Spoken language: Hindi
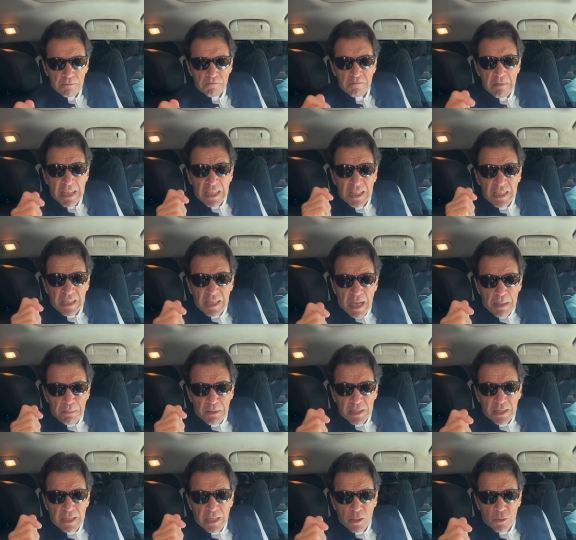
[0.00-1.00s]
मैं
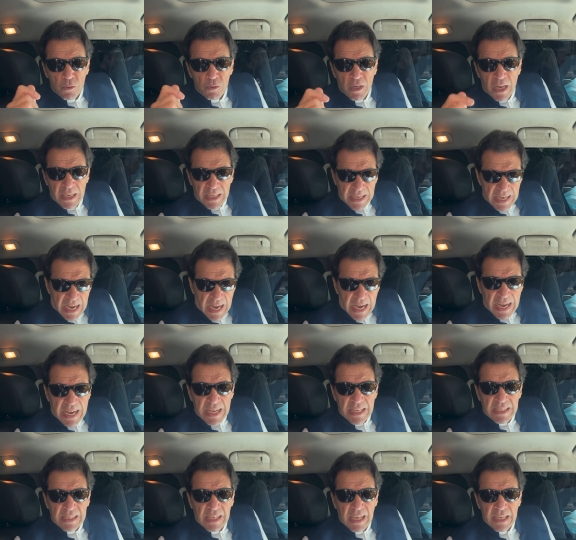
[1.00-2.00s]
साबित करूंगा कि
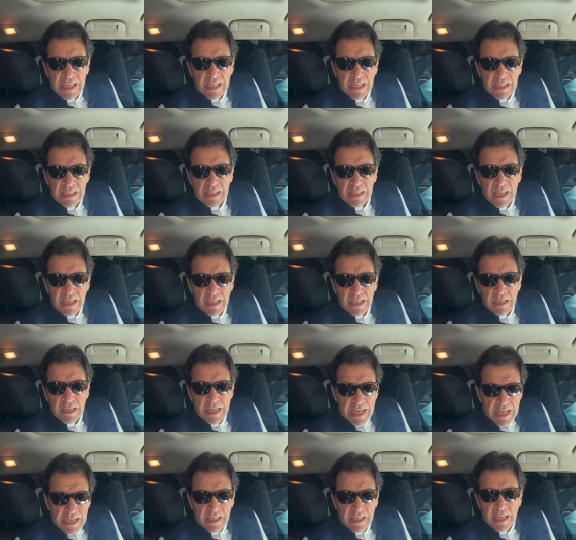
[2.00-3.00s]
आईएसआई ने सारी
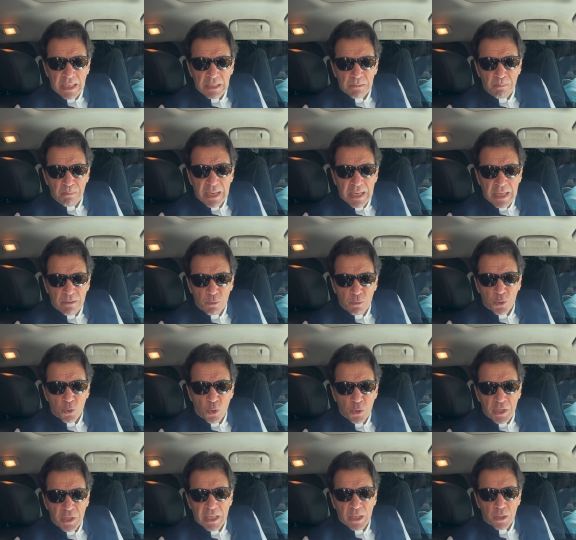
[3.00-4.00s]
एक रात पहले वो
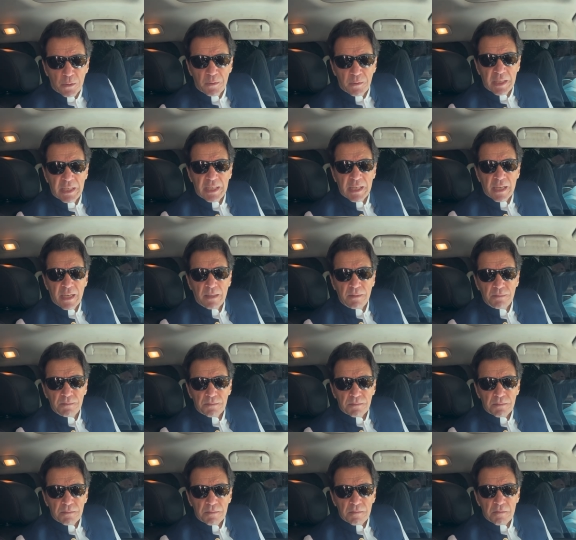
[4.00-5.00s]
उसको टेक ओवर किया
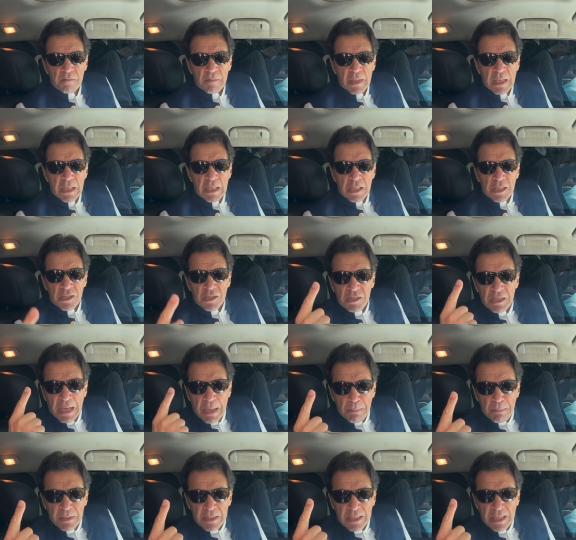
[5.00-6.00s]
साबित